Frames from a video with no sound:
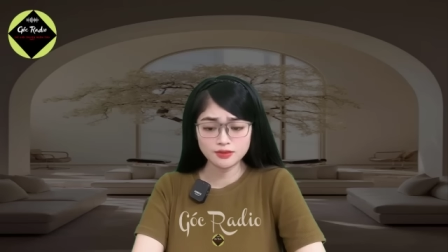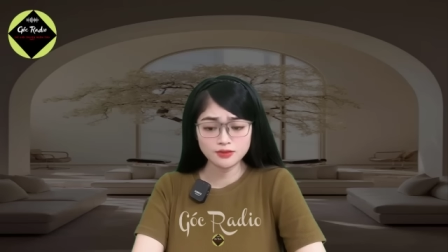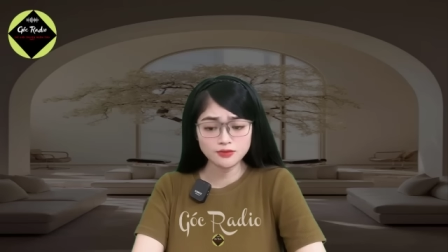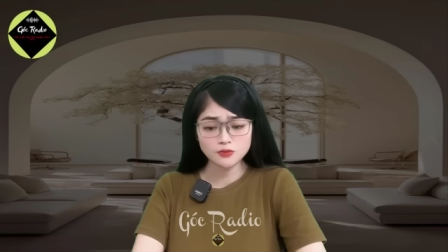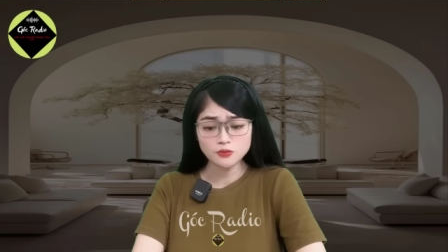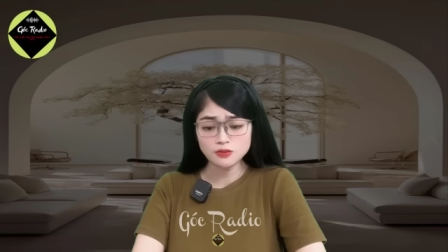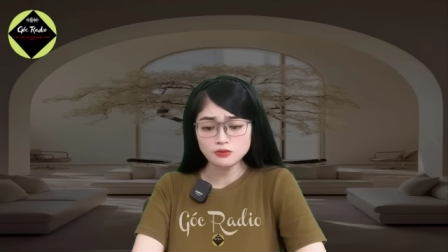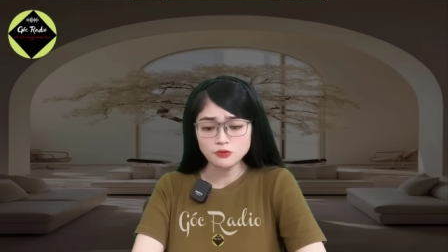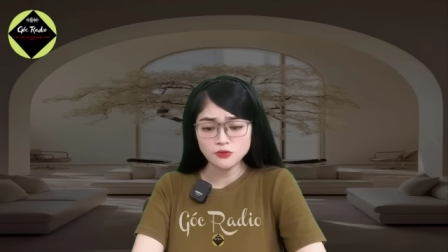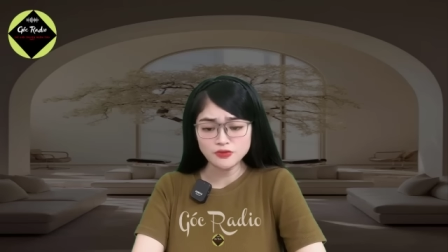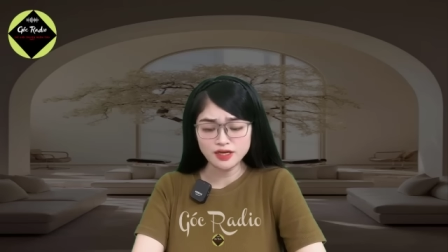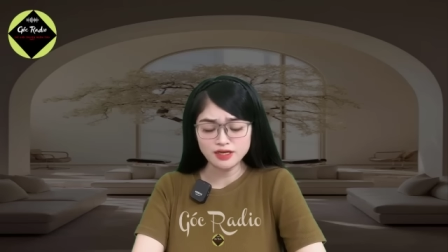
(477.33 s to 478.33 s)
Tôi thở
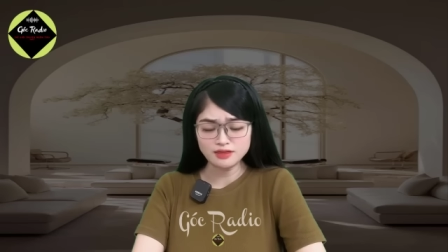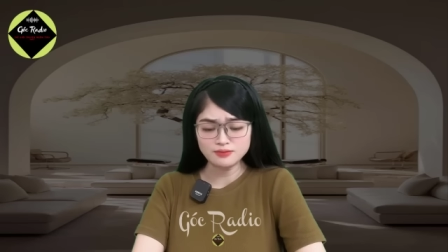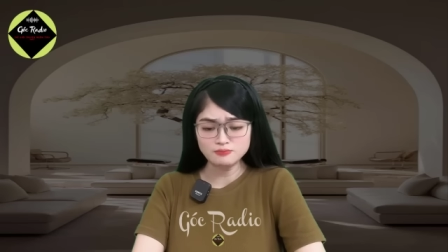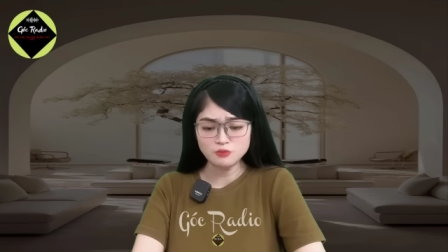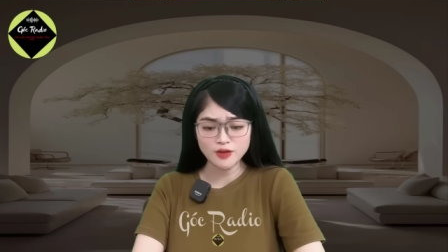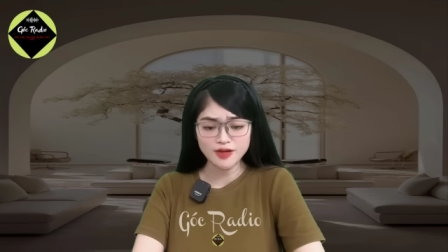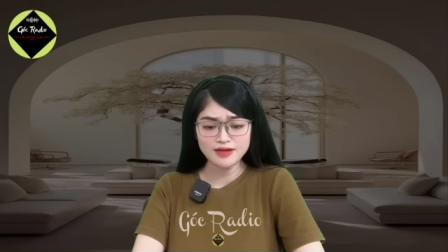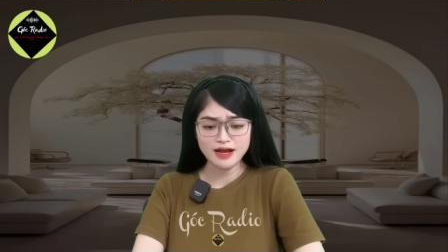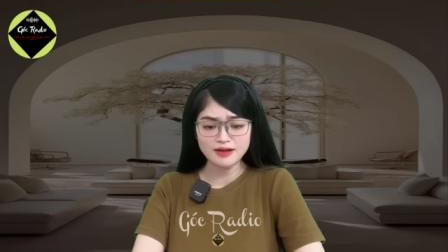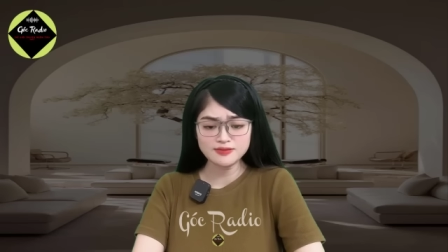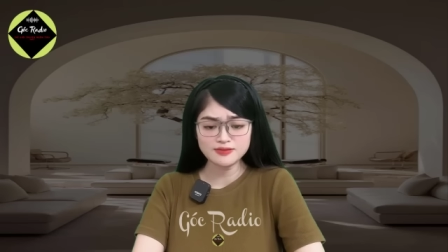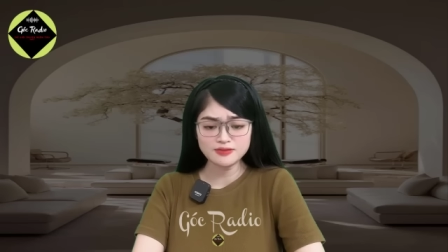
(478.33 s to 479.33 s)
hổn hển một cách
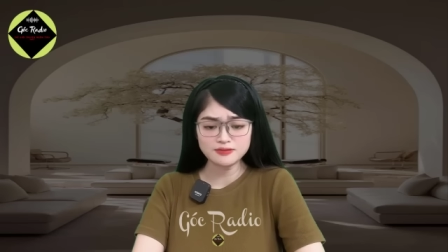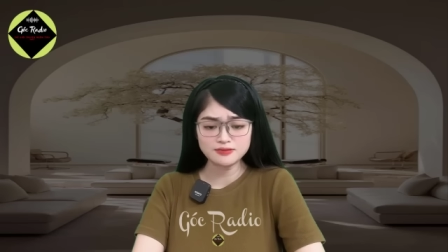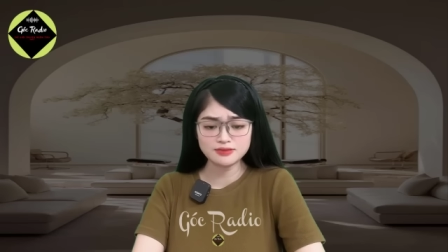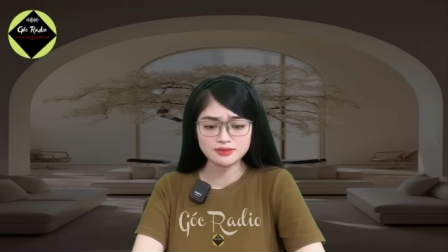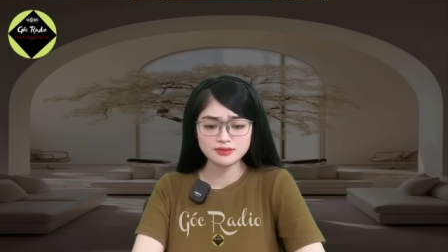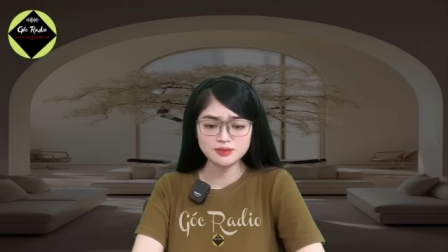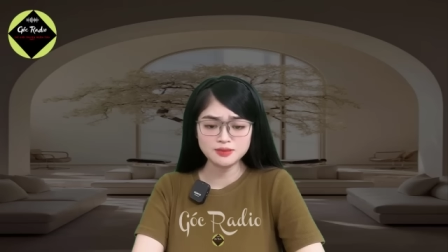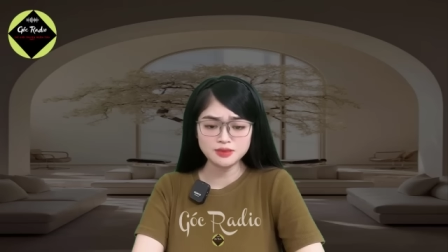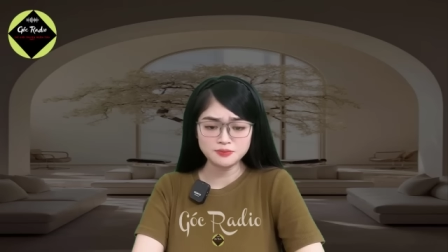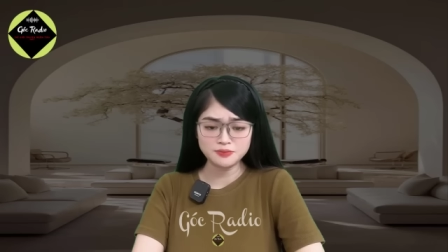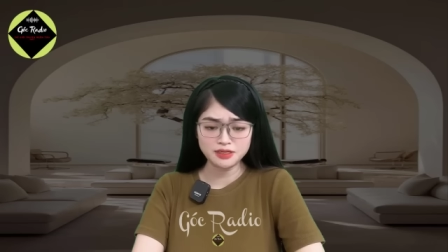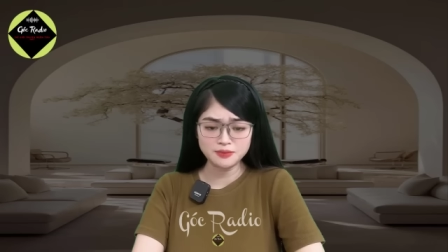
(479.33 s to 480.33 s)
đáng sợ,
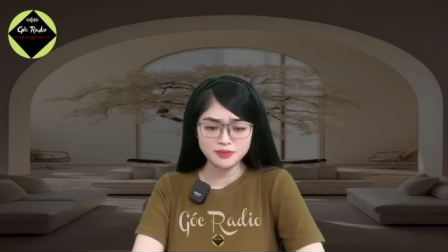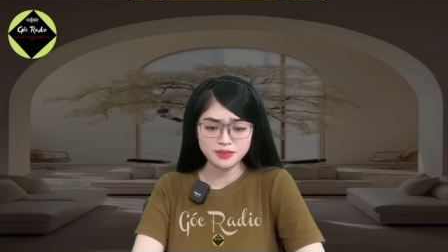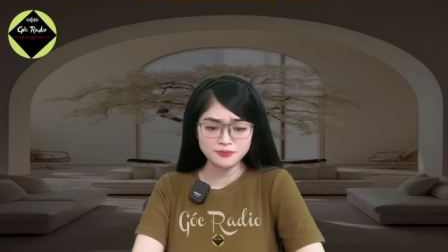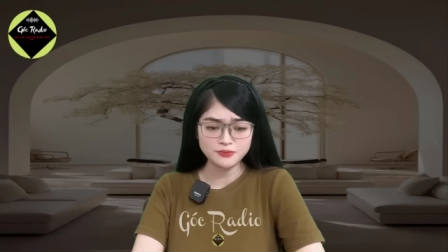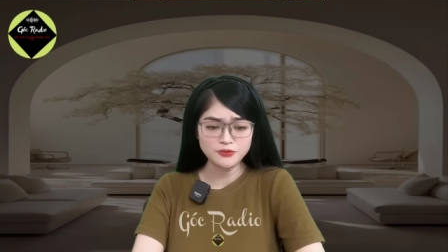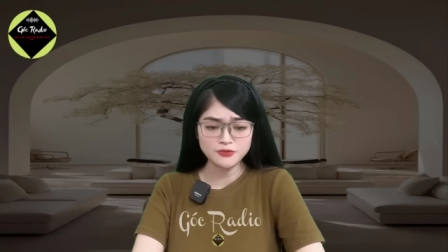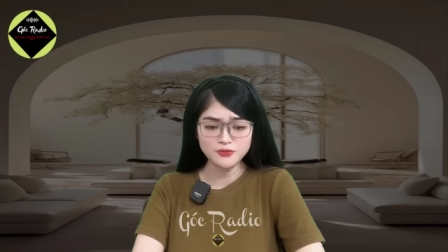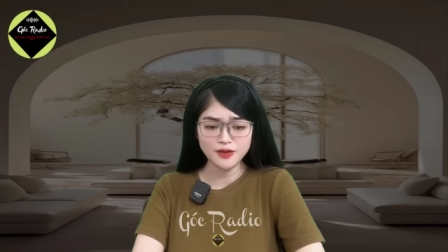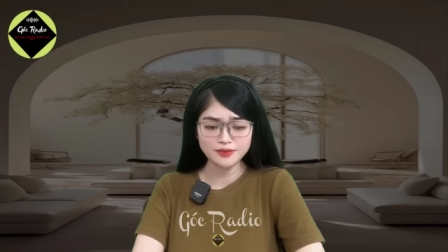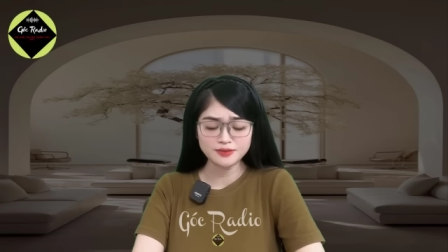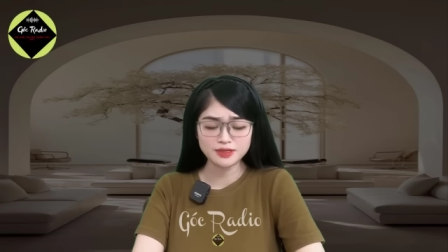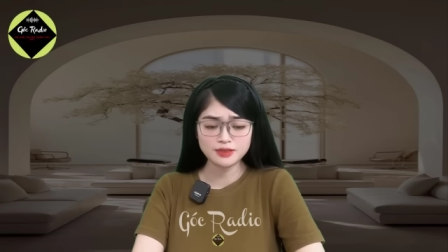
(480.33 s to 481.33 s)
nhịp tim đập hỗn
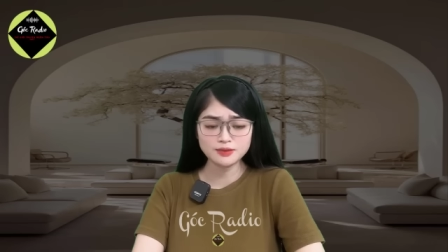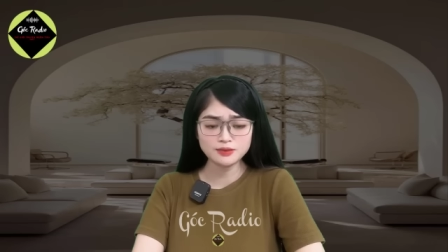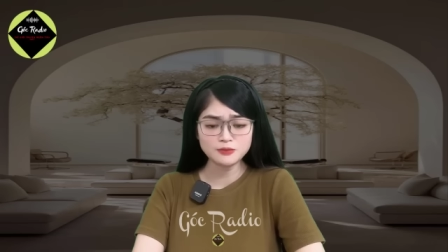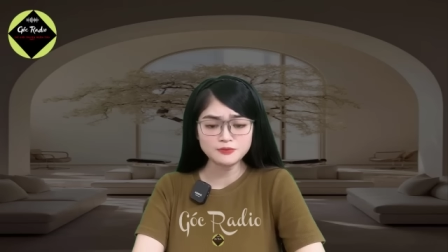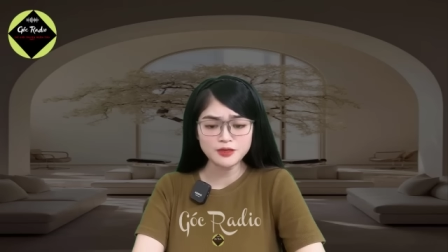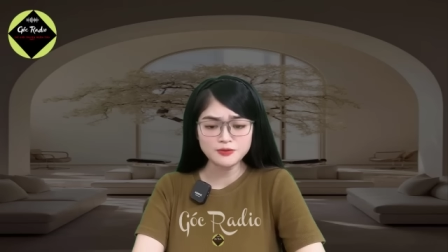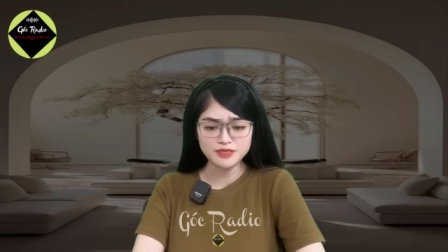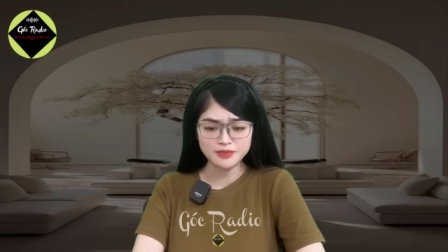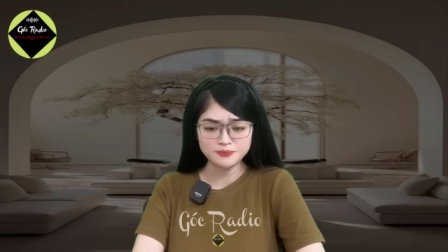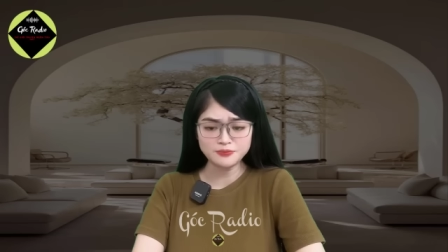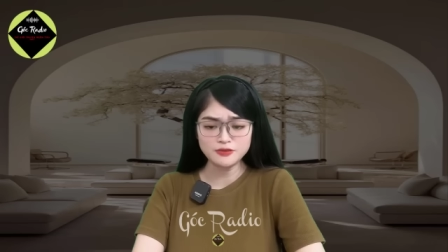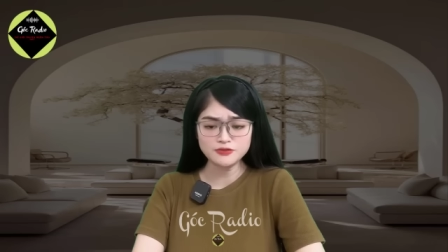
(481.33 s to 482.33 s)
loạn, không theo
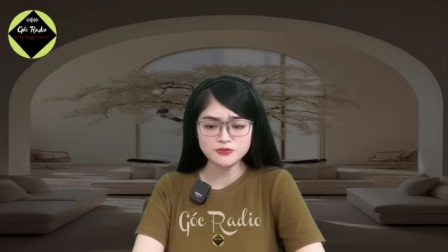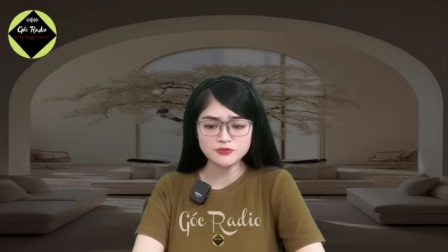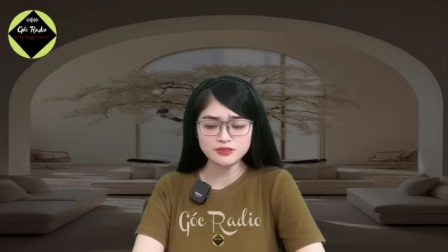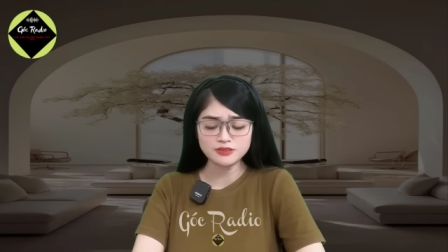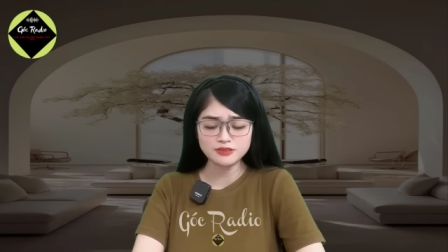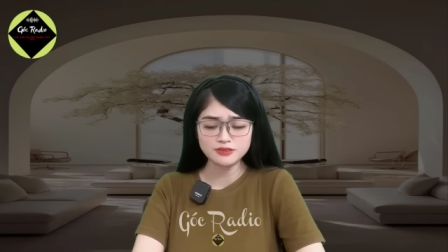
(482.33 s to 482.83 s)
nhịp nữa rồi.